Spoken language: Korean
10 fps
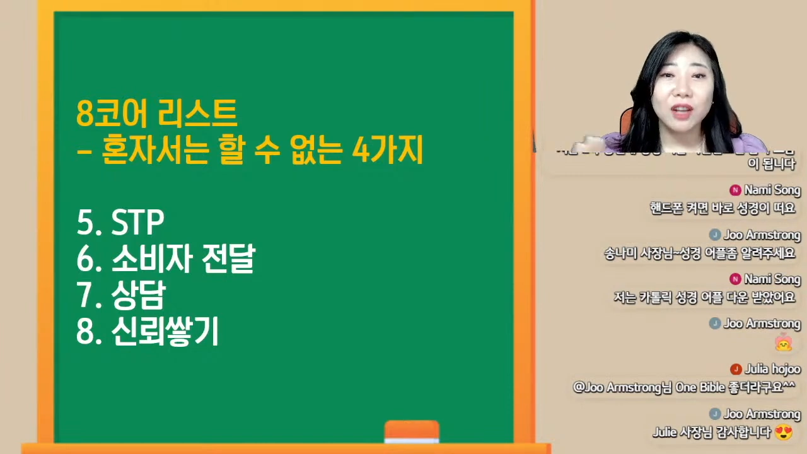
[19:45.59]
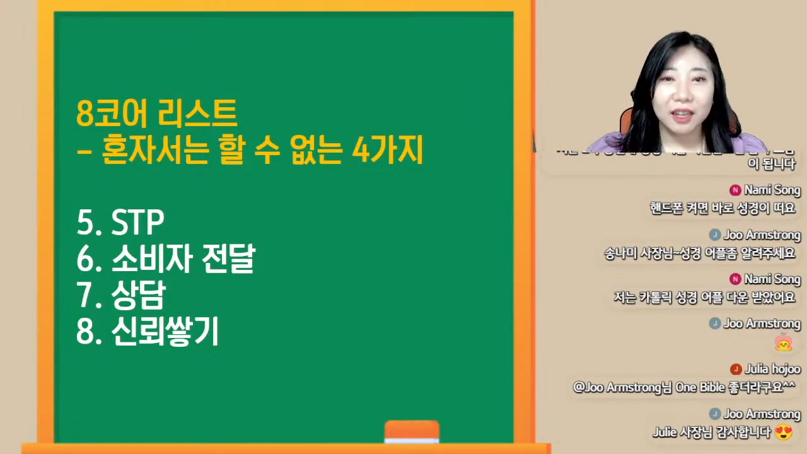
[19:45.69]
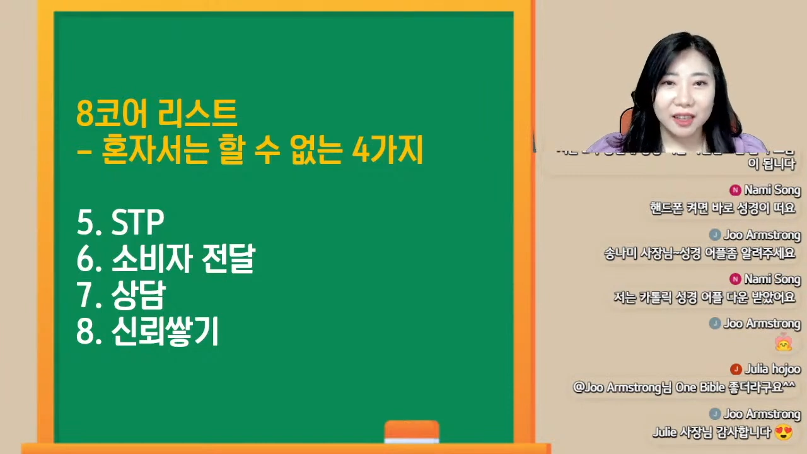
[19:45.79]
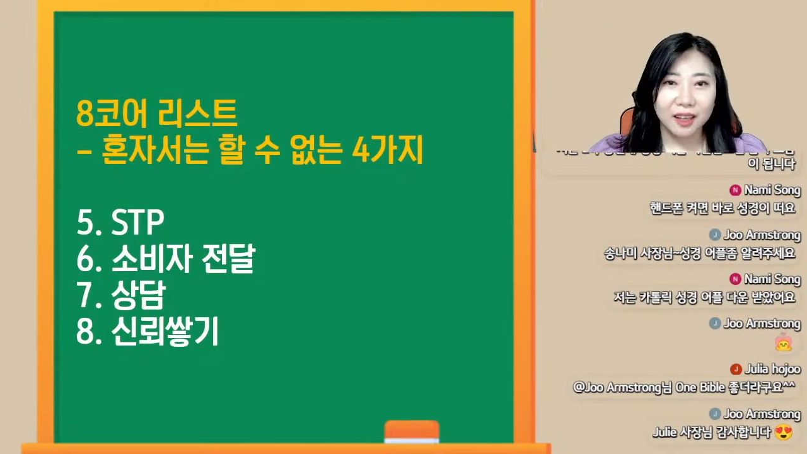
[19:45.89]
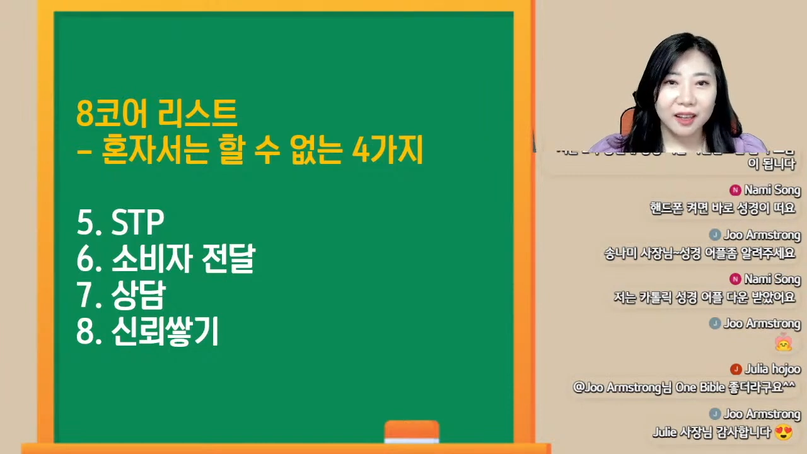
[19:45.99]

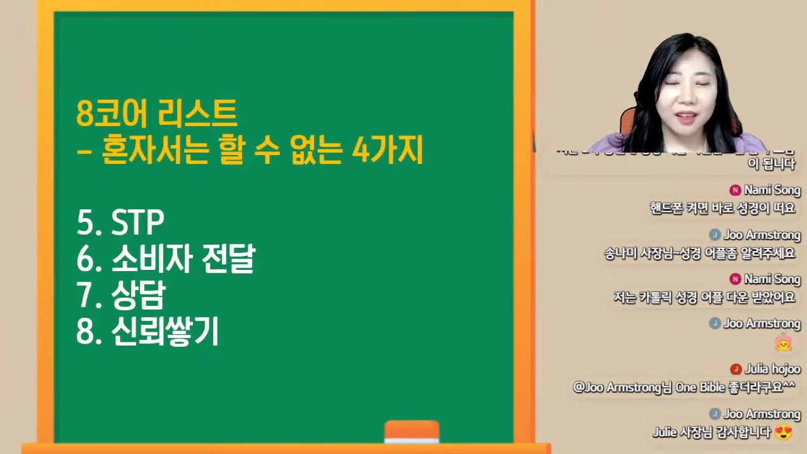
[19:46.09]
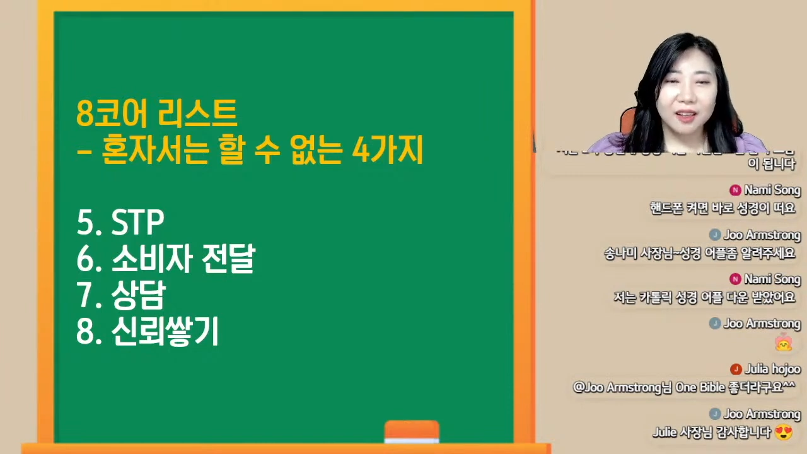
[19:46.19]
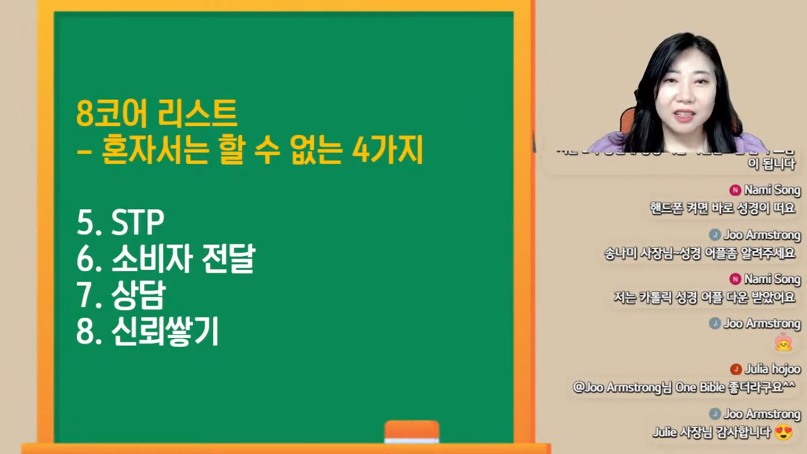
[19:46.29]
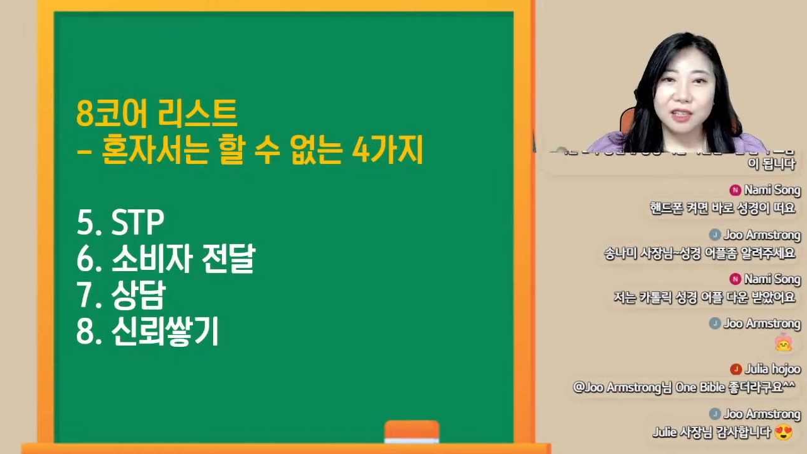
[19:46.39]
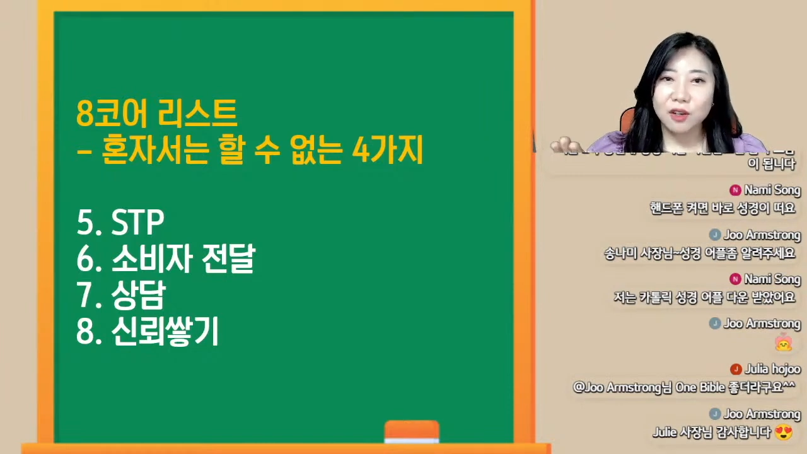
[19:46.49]
간에
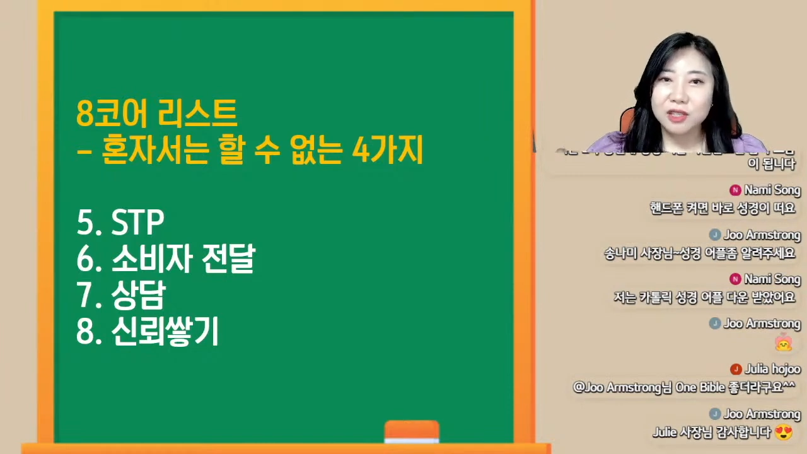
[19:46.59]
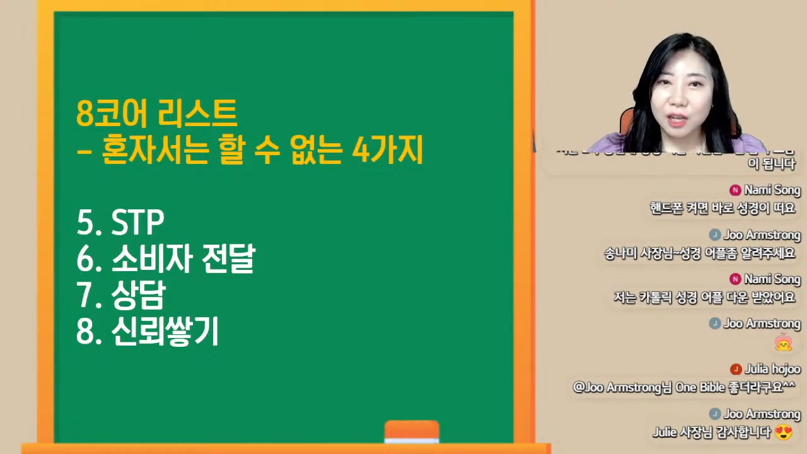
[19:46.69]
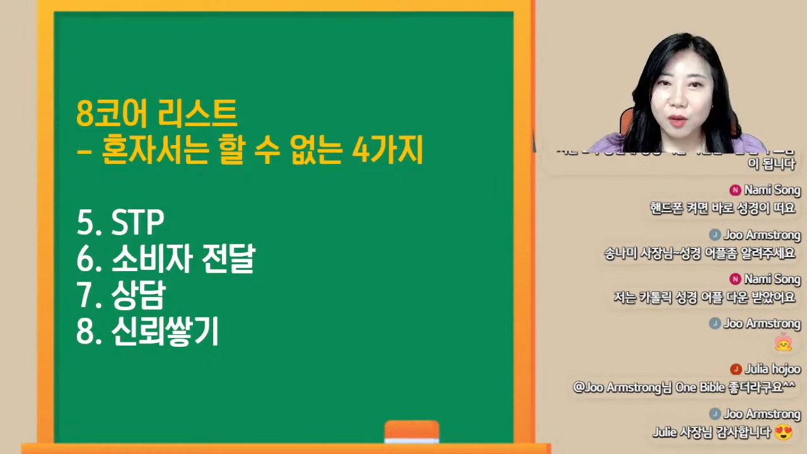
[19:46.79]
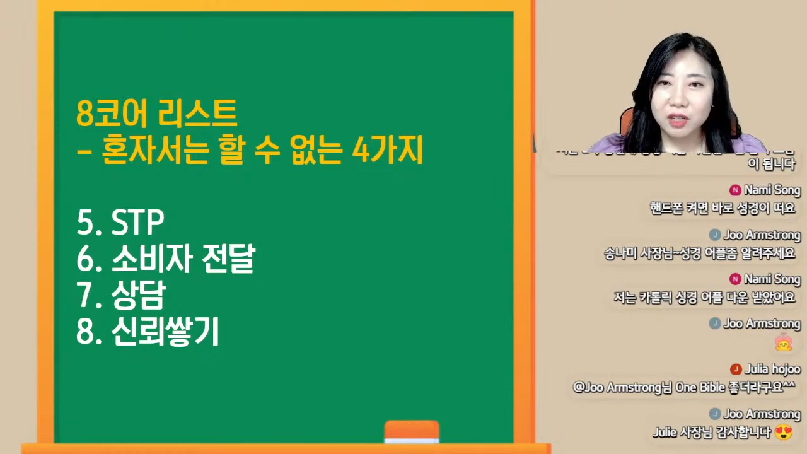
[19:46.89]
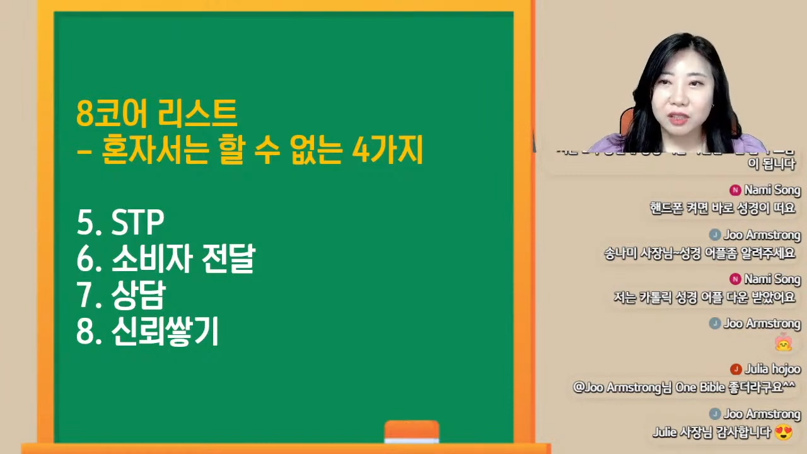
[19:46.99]
이런
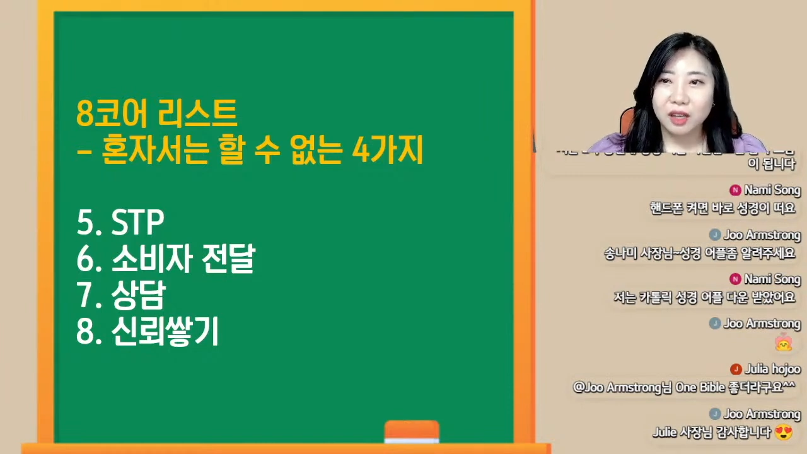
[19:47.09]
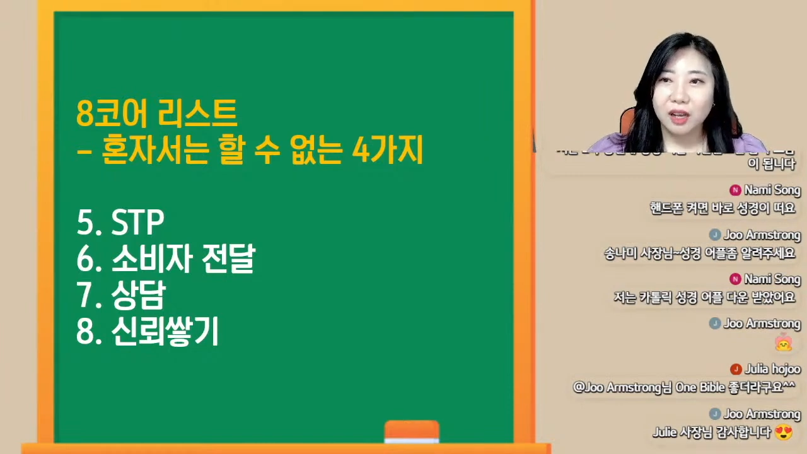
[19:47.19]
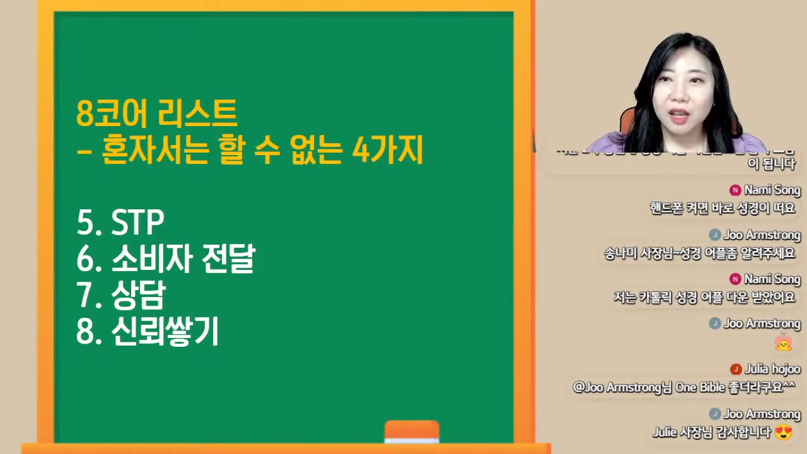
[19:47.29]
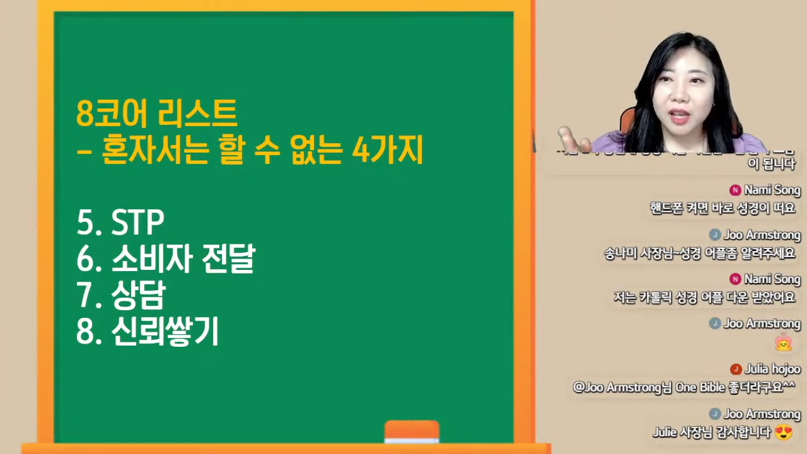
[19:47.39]
상황이다.